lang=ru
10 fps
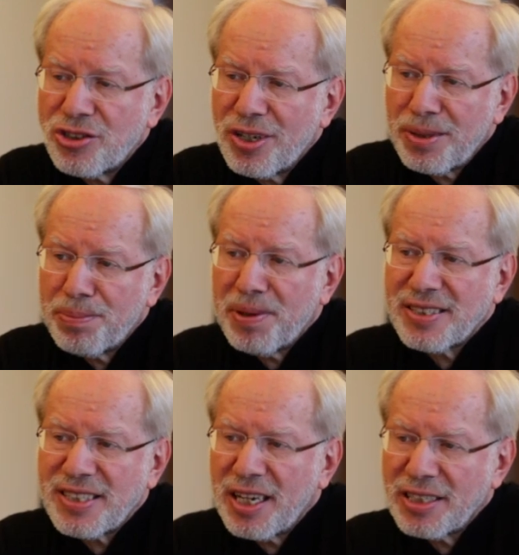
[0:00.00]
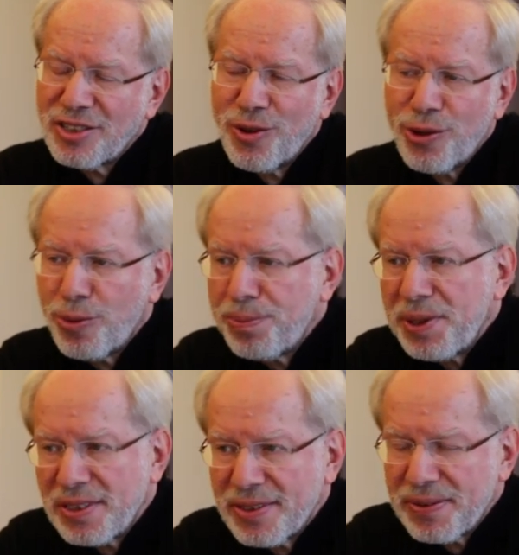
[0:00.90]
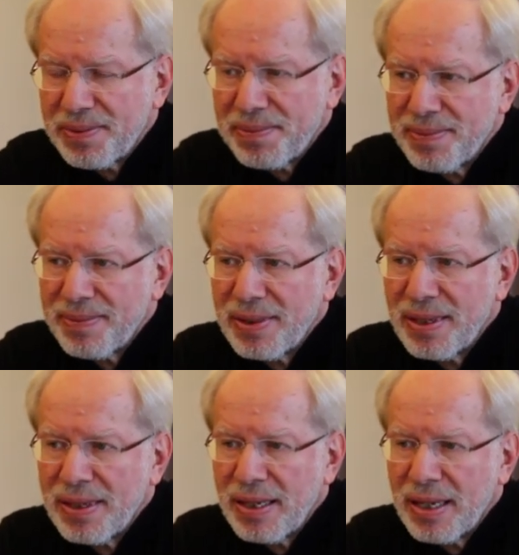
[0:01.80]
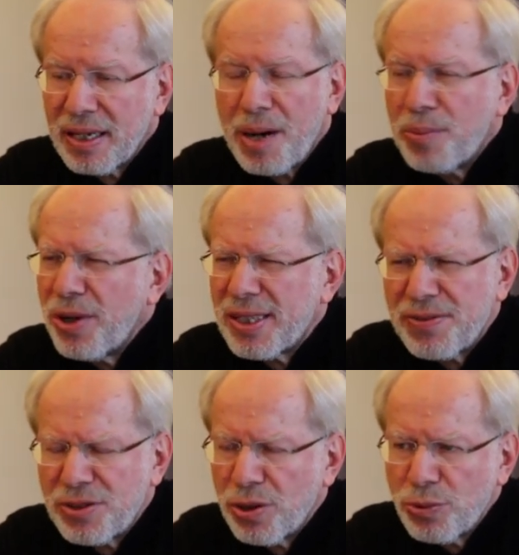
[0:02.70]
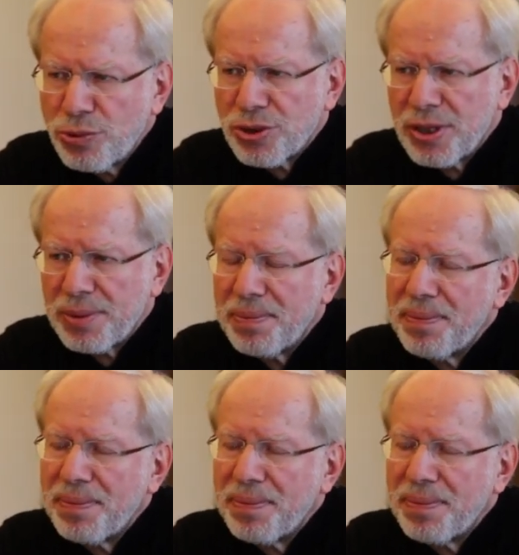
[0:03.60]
что это было заказное убийство. Кому это все нужно?